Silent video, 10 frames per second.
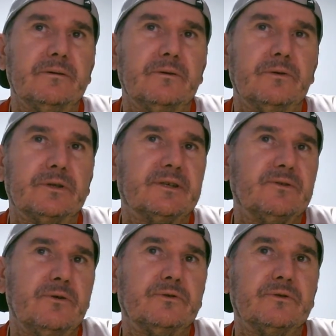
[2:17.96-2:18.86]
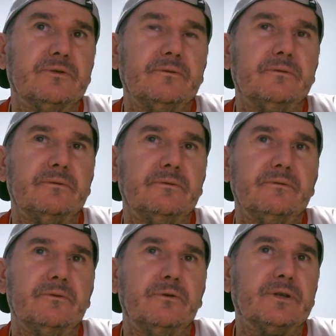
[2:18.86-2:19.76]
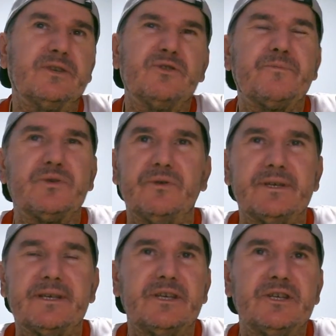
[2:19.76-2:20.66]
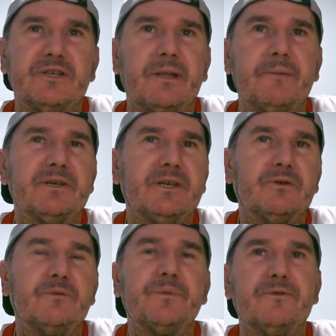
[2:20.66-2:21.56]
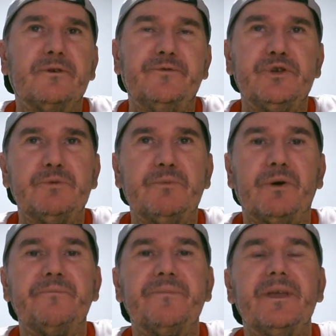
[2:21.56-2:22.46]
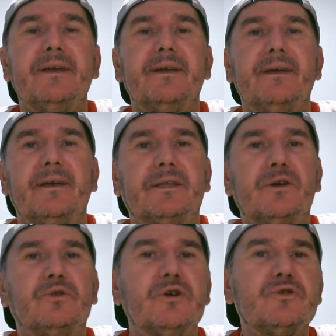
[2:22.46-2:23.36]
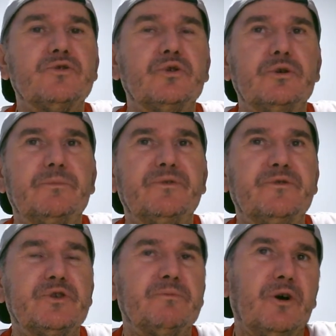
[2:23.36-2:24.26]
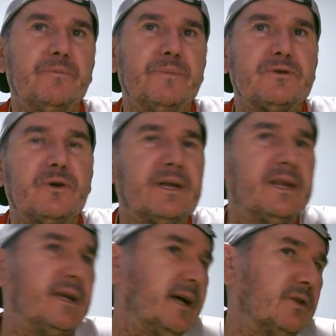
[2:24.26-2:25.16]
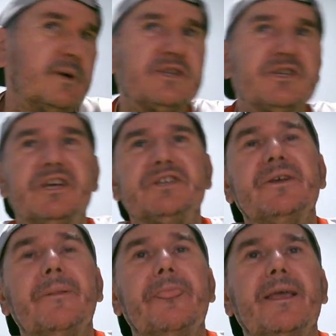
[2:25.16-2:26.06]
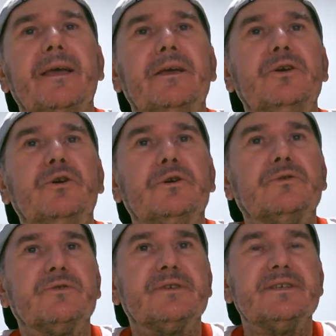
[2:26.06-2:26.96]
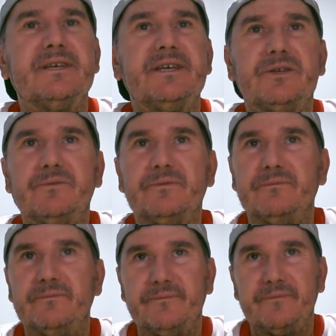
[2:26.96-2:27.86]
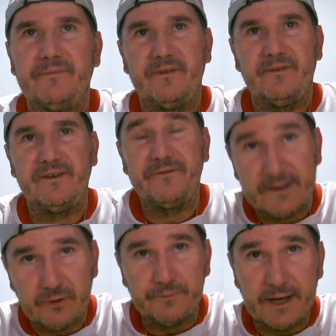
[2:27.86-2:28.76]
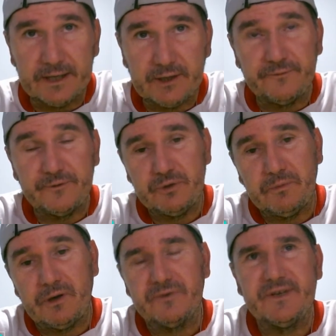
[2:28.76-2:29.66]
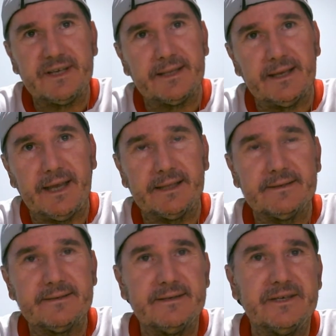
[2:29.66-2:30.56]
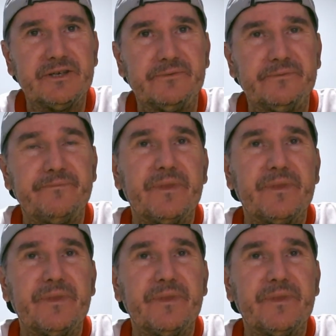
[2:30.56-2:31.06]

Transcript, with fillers: outra, outro, outras opções. A gente está mexendo com o pessoal do futebol. Então é o nosso grupo do futebol, o pessoal que é ligado com a gente, e outros que sejam, que façam parte do futebol, seja atletas, sejam